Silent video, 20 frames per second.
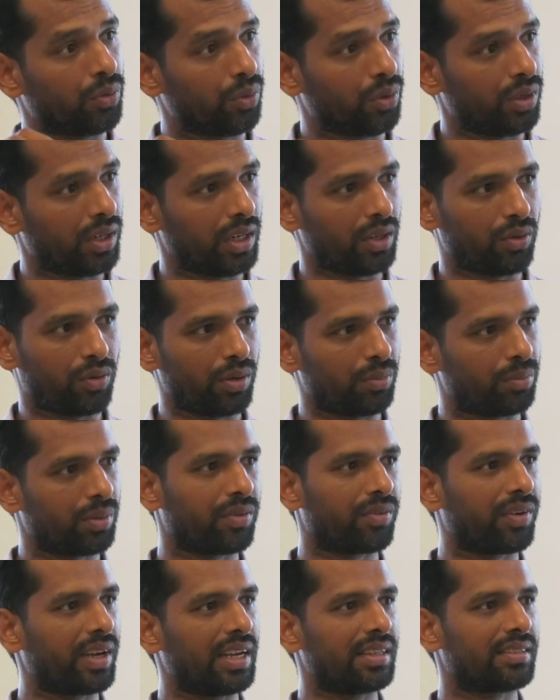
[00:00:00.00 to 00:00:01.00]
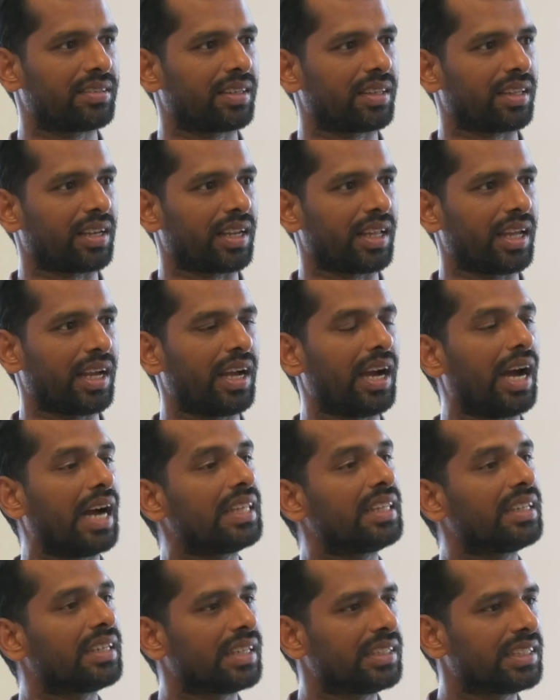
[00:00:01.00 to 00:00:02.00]
கூறுகளுக்குள்ளே போய் வேலை செய்யுது இல்லையா
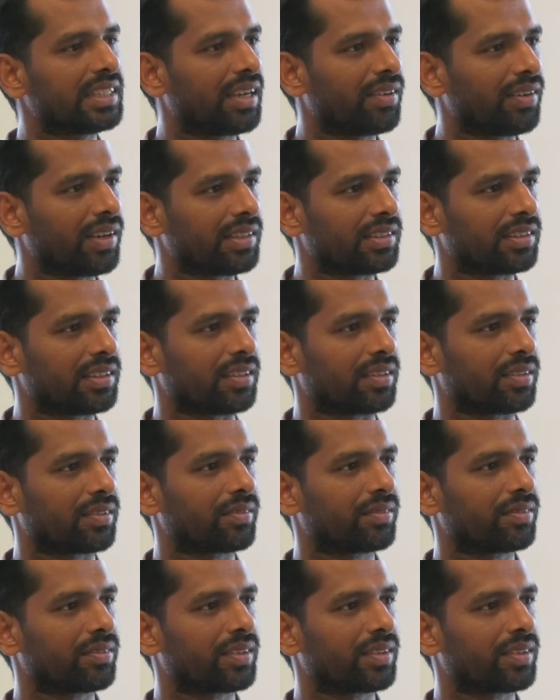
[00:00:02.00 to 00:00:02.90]
அது நஞ்சா வேலை செய்யும்